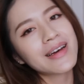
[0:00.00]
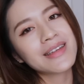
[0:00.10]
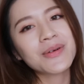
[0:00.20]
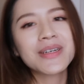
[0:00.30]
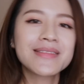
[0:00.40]

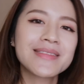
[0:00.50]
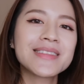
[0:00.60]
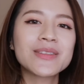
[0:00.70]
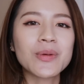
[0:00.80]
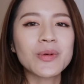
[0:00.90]
Anyway。
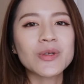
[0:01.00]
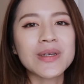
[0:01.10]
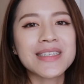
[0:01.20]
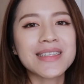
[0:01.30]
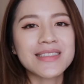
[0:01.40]
希望你会喜
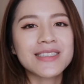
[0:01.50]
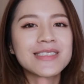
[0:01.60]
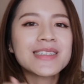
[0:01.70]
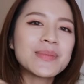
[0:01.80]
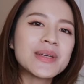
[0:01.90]
欢这样子的
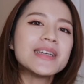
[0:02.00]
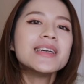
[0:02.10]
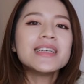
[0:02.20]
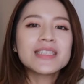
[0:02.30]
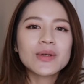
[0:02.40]
实测影片，
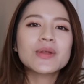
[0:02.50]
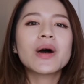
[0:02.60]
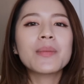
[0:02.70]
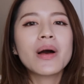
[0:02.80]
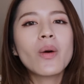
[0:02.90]
喜欢的
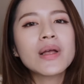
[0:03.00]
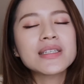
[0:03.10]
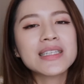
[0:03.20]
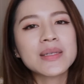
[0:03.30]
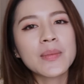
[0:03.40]
话不要忘
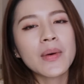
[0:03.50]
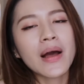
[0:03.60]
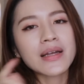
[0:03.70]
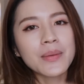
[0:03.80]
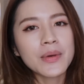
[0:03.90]
记这边报
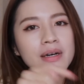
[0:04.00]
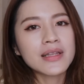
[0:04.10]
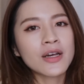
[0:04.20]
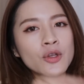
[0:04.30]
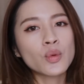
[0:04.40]
一个大拇哥。
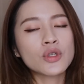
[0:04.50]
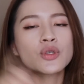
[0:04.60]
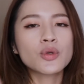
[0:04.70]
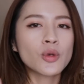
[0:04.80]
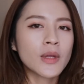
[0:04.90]
那更多我的
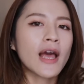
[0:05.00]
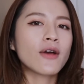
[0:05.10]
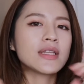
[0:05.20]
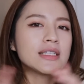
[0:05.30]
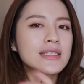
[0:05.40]
生活动态还
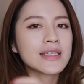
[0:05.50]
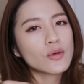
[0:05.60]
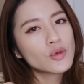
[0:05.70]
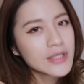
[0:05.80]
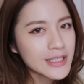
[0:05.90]
有第一线彩
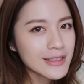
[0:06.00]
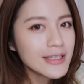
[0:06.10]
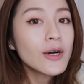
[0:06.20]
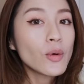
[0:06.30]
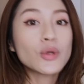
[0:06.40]
妆讯息呢，
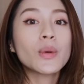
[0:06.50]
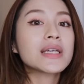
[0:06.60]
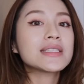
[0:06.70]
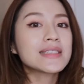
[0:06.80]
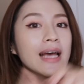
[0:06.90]
我都会
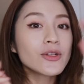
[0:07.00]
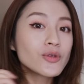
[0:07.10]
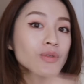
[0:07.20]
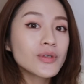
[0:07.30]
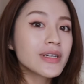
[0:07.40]
更新在
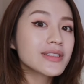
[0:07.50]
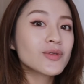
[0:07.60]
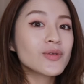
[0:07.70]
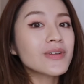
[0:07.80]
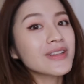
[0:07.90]
IG，那就
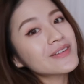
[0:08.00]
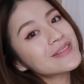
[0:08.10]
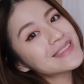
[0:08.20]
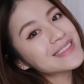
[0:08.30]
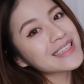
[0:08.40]
追我喽。
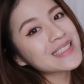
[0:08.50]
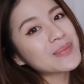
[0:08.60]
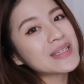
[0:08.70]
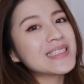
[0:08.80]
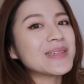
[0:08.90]
下次影
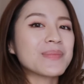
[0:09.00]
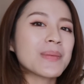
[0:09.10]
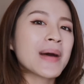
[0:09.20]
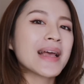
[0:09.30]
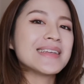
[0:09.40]
片见，拜
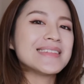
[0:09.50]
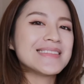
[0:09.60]
拜。